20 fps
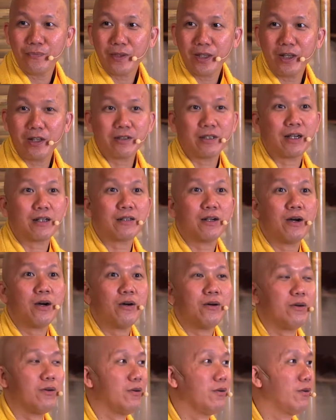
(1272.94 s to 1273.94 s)
thế là tật
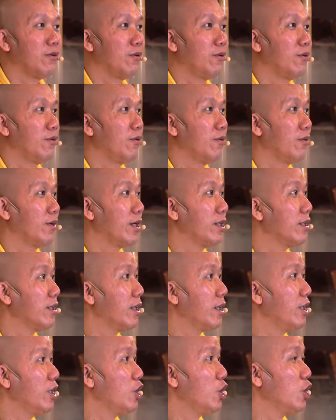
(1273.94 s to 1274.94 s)
đố ganh
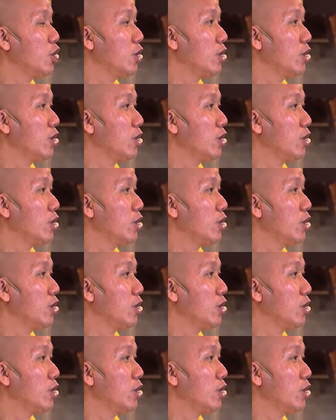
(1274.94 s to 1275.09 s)
tị